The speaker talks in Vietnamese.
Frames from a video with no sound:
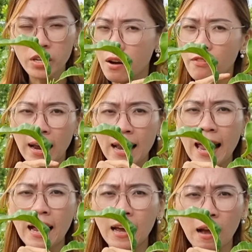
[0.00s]
chứ không phải là
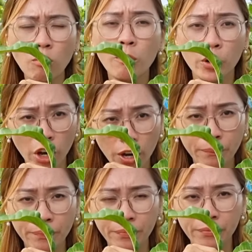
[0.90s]
ăn không có mùi thơm
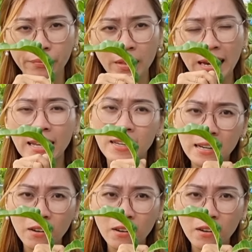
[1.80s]
là cái thứ nhất.